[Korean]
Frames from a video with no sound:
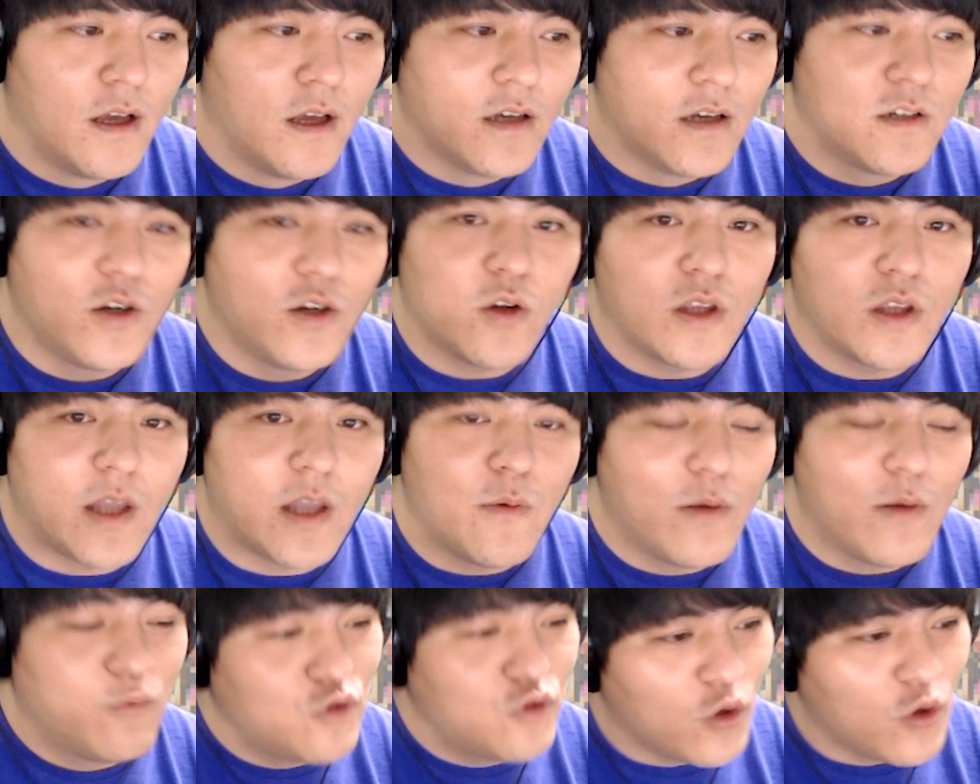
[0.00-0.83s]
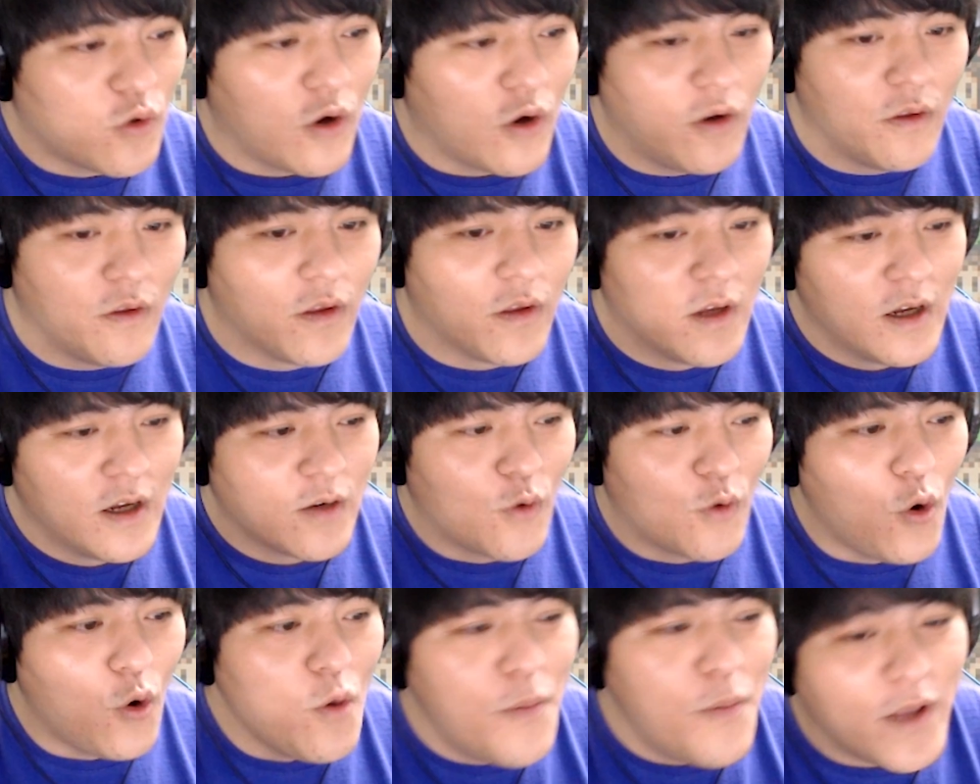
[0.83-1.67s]
그렇기 때문에 무조건
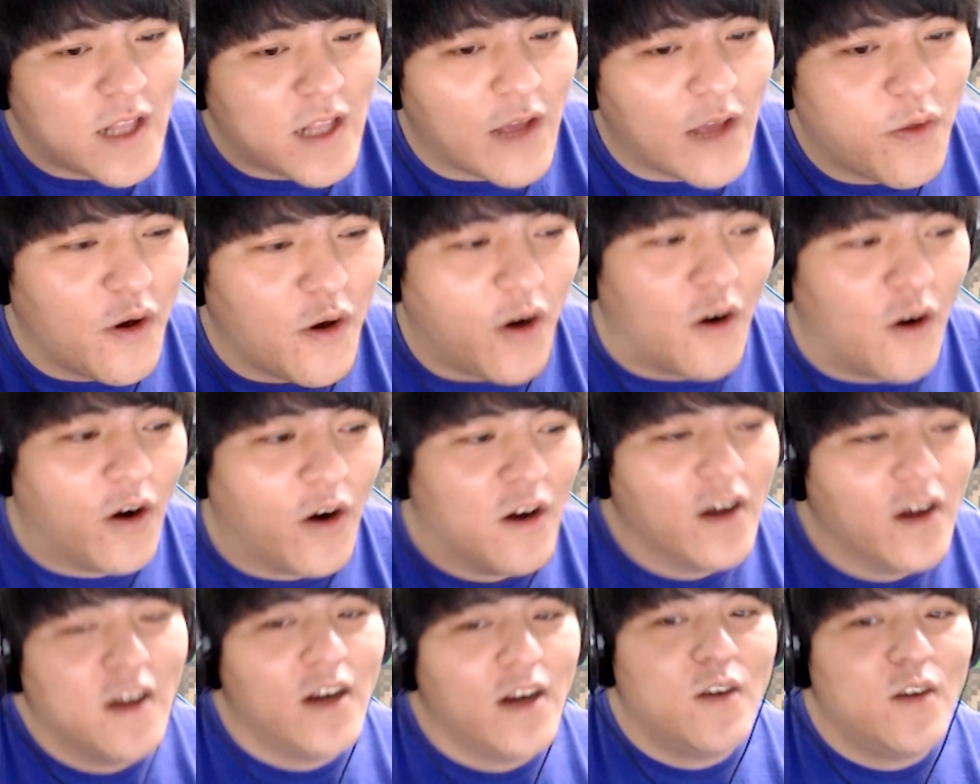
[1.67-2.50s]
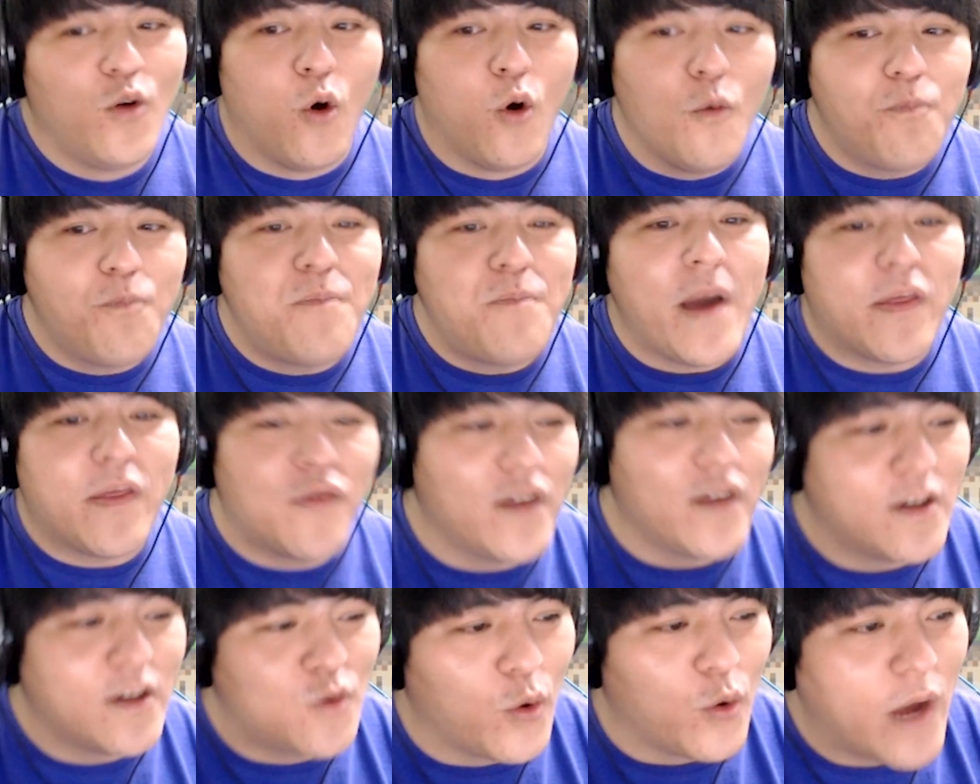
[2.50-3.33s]
골밑에서
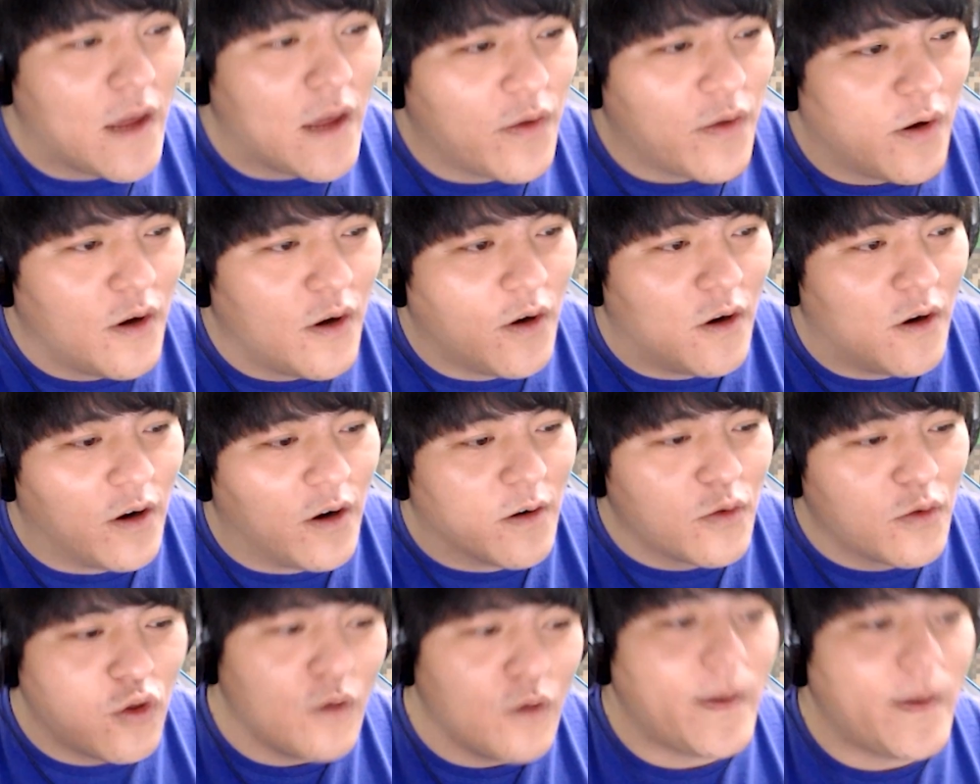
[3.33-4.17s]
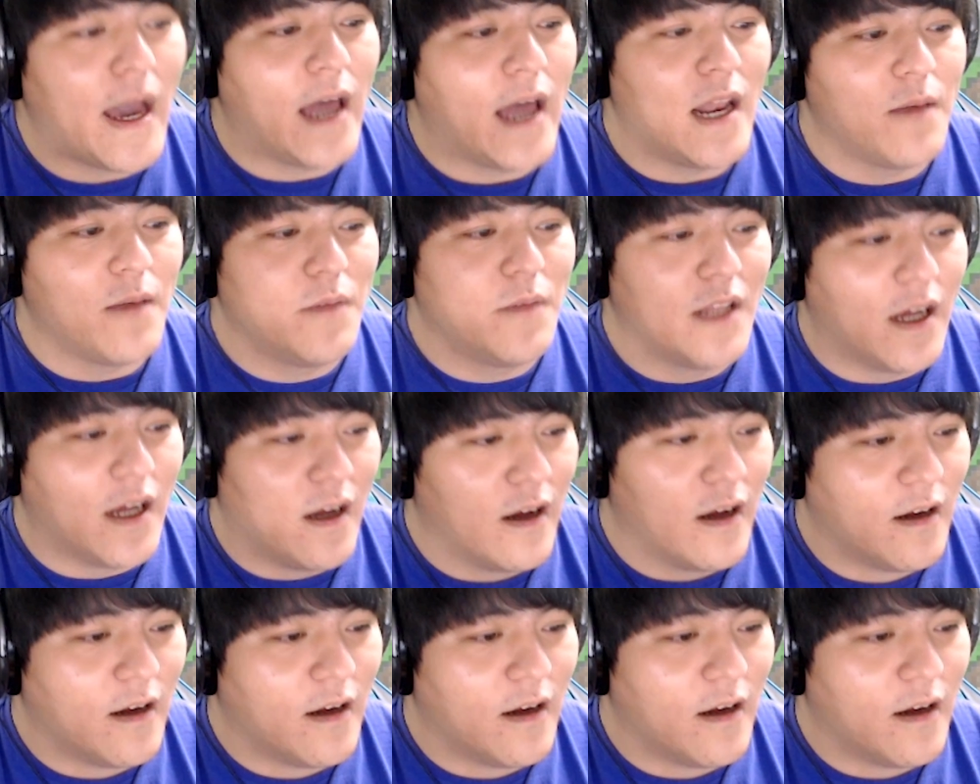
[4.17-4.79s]
롱패스를 통해서 수비 안 합니다.